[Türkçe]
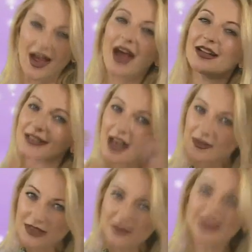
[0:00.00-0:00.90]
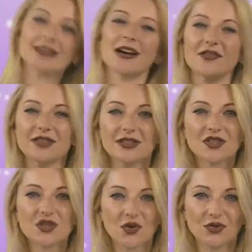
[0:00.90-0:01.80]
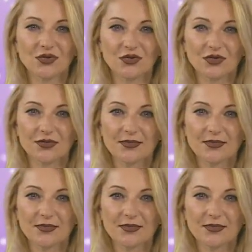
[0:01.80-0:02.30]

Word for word: erdemli bir davranış olduğunu.